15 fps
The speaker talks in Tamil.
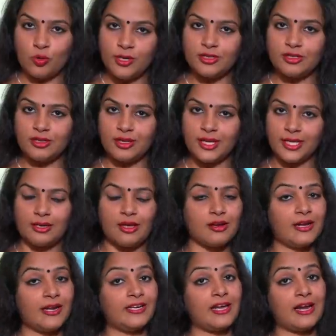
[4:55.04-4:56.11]
லோன் எடுத்திருக்கீங்களா
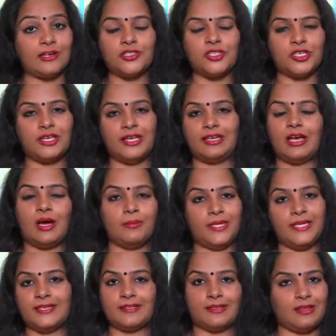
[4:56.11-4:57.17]
கரெக்டாக அடைச்சிருக்கீங்களா
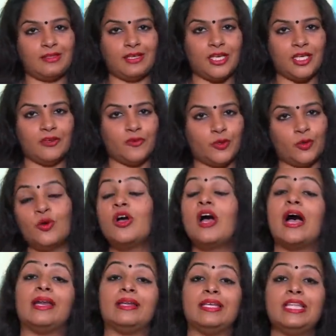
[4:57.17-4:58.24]
அப்படின்றதெல்லாம் தெரிய வரும்
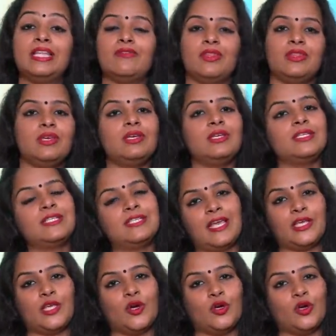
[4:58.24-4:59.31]
அண்ட் இது வந்து
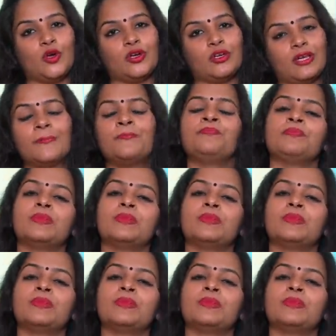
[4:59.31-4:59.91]
செக்யூர்ட் லோனுங்க